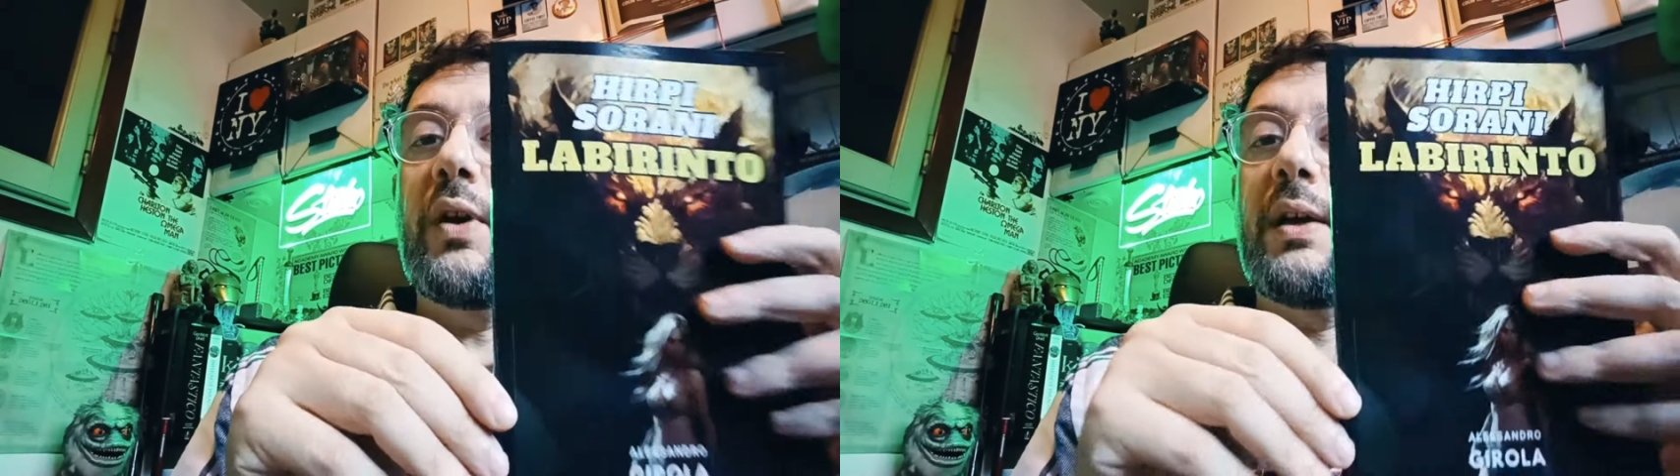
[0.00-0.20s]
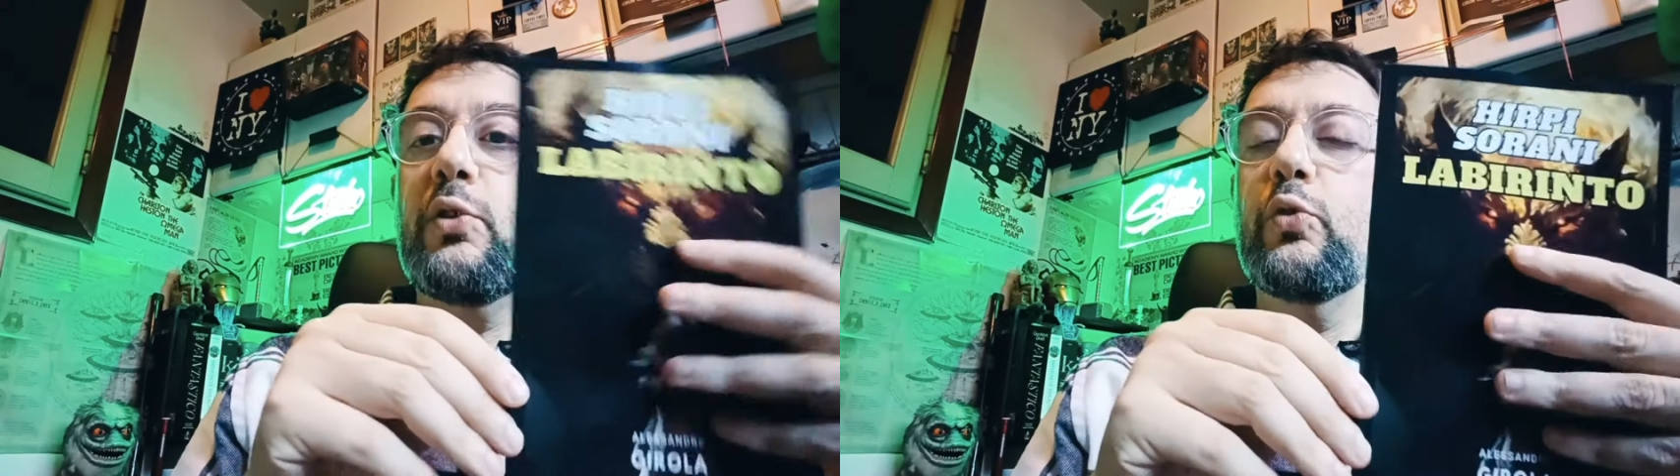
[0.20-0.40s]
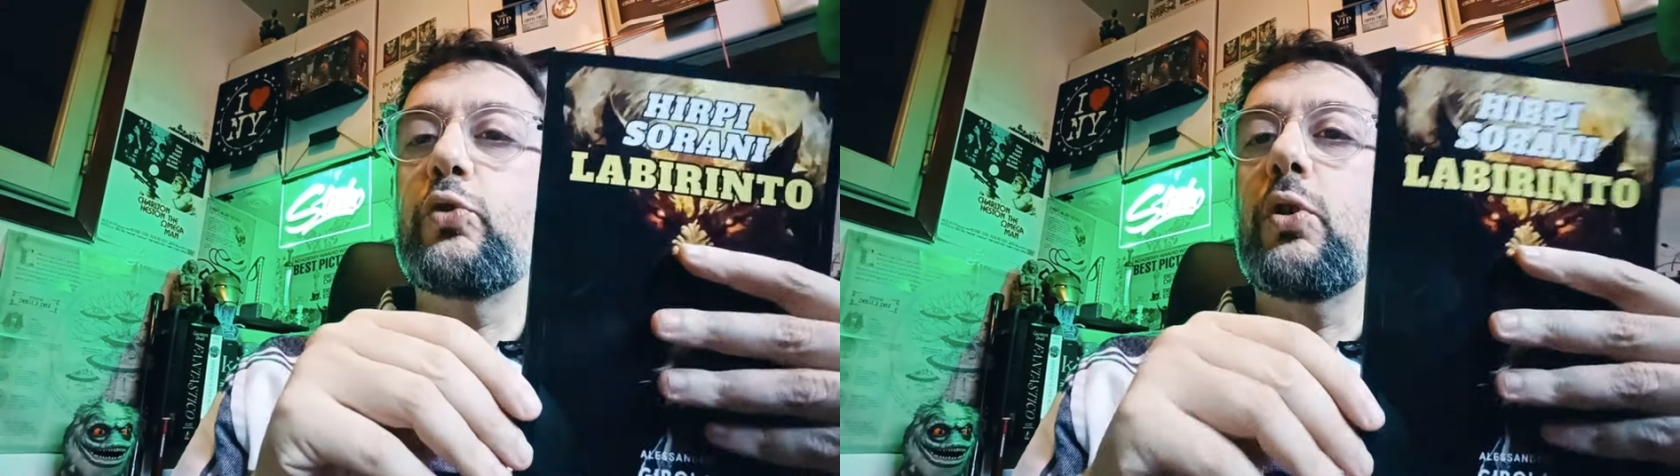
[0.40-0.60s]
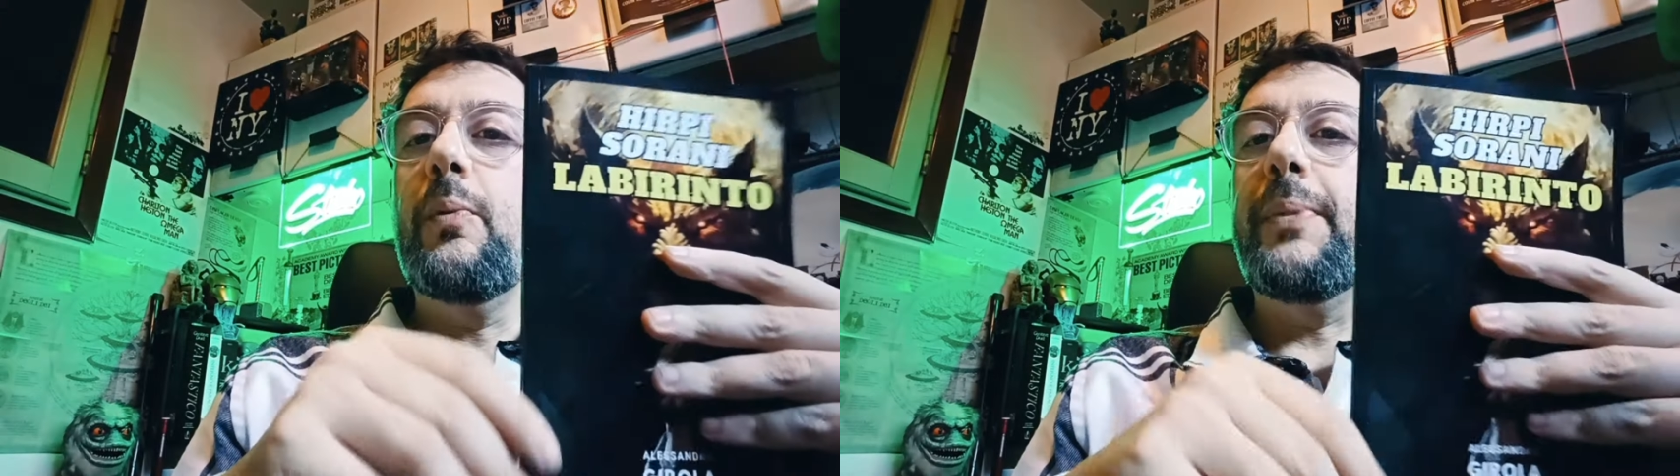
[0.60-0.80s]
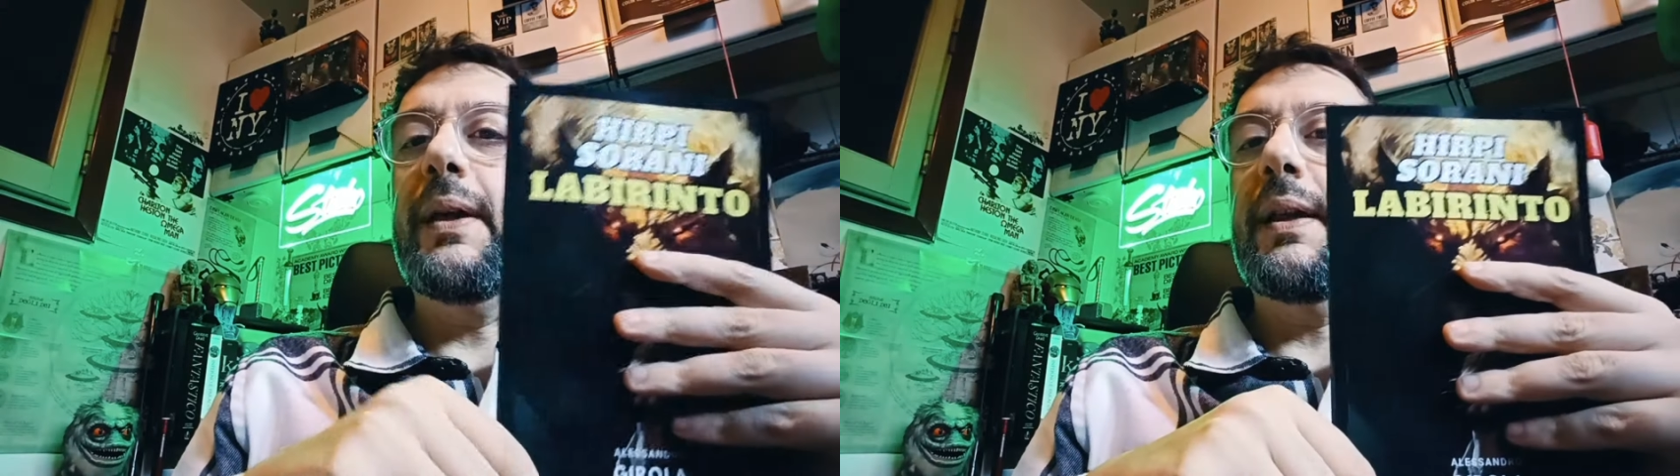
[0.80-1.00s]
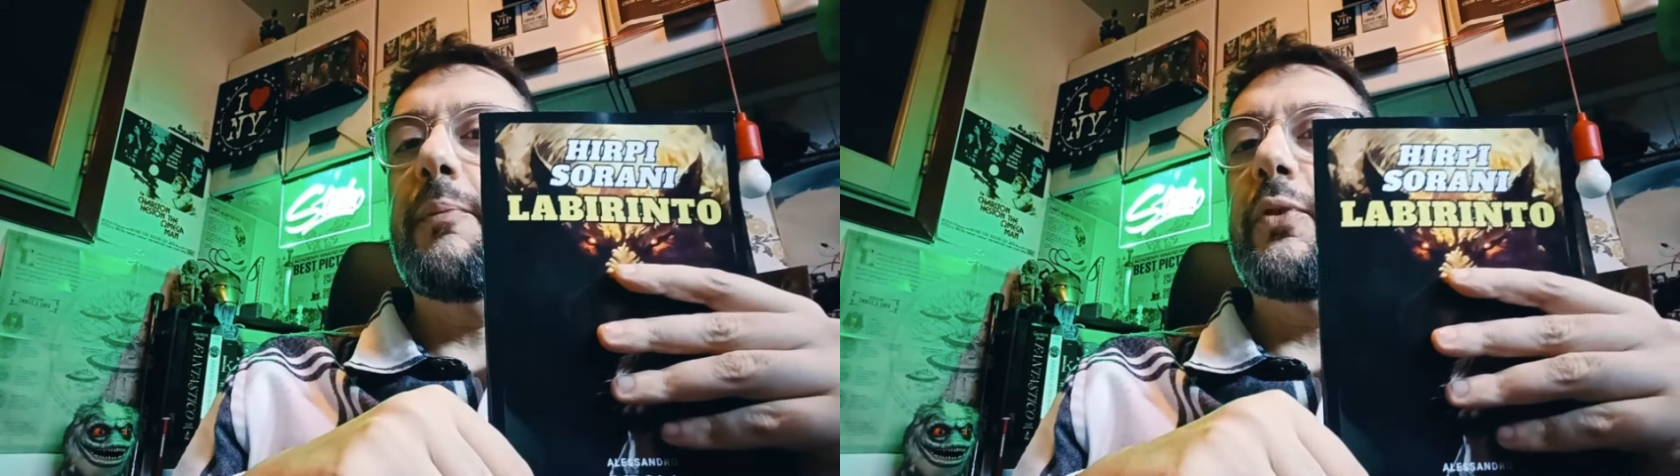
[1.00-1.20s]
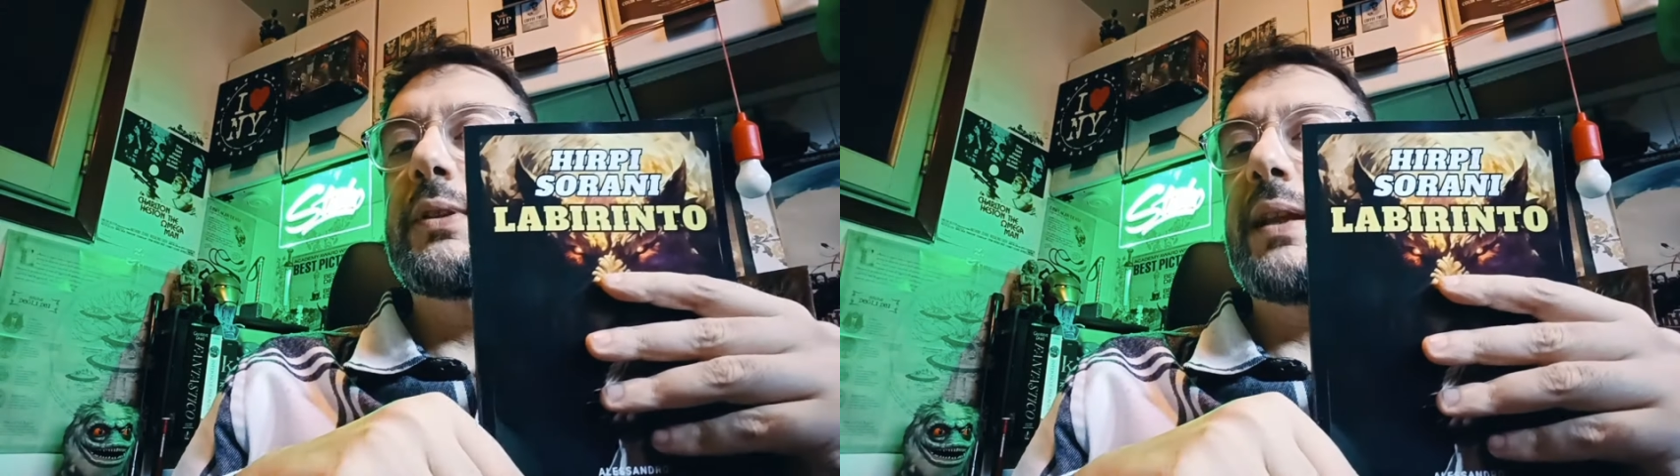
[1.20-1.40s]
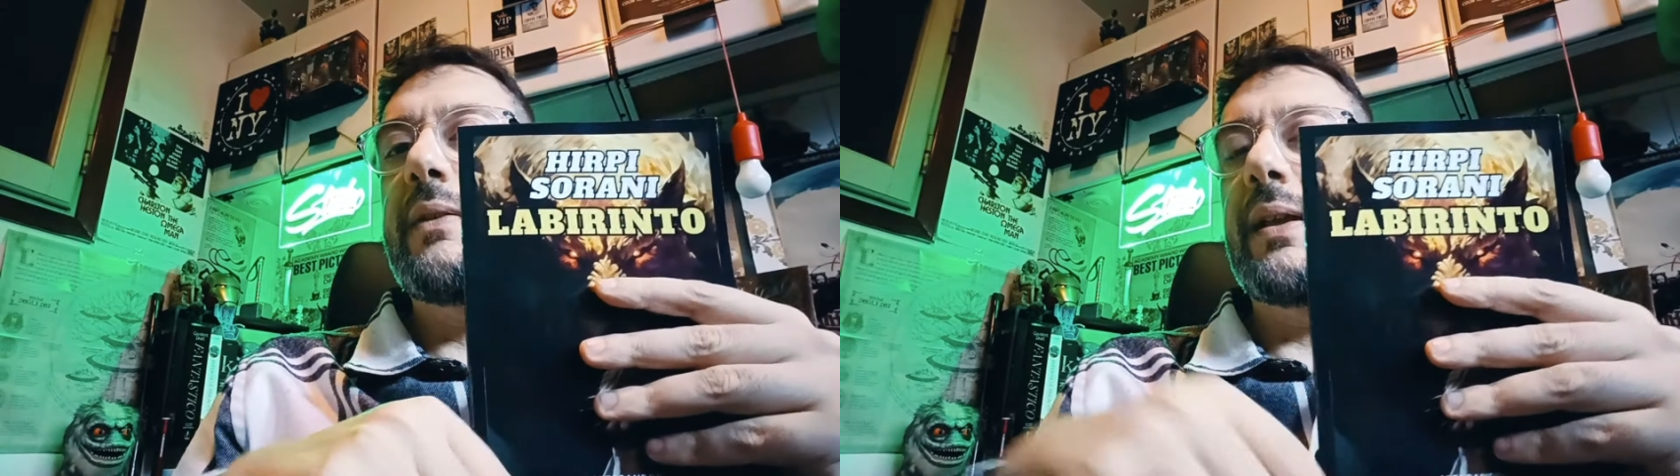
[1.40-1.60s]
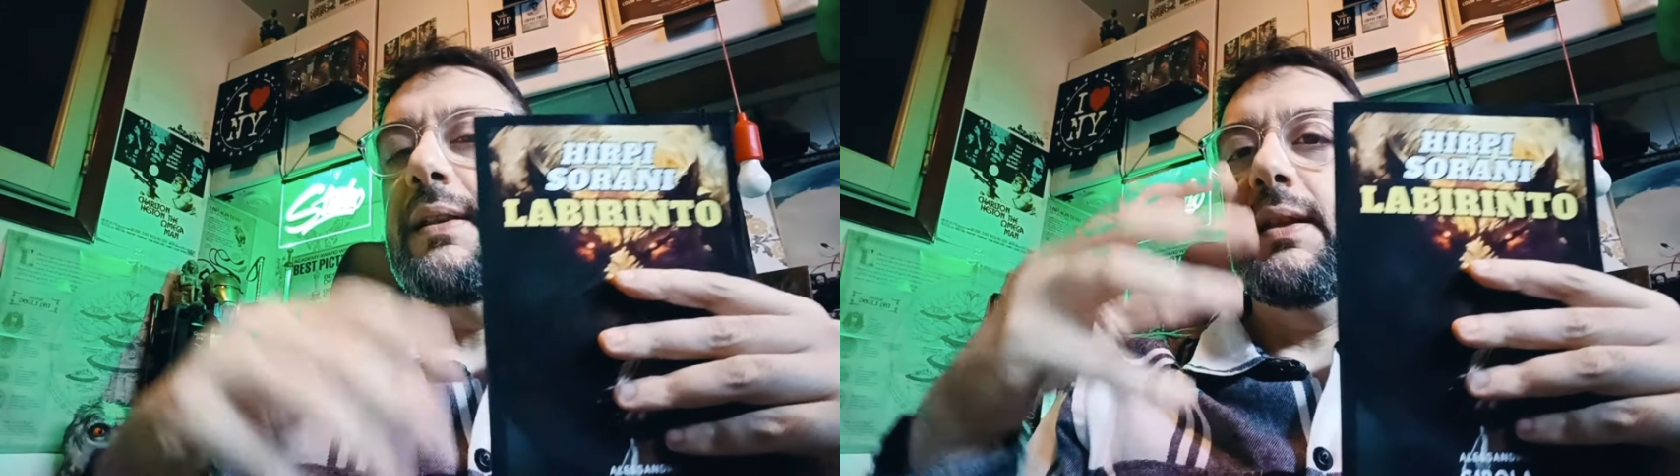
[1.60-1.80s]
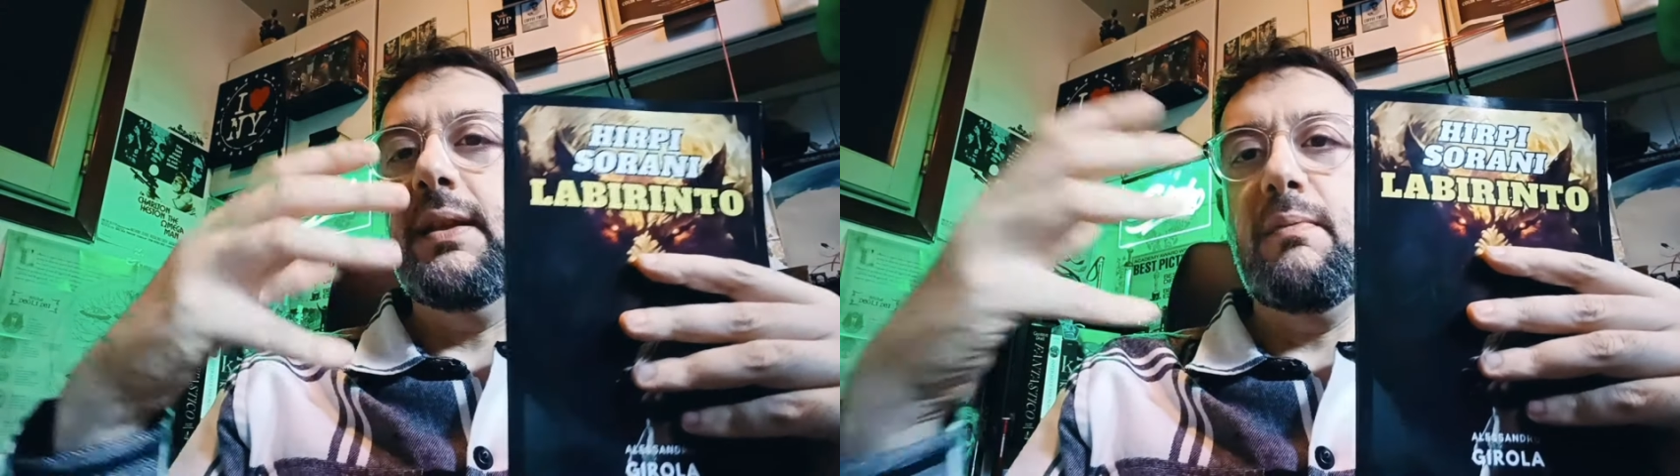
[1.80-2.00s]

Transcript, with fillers: aiuto per portare avanti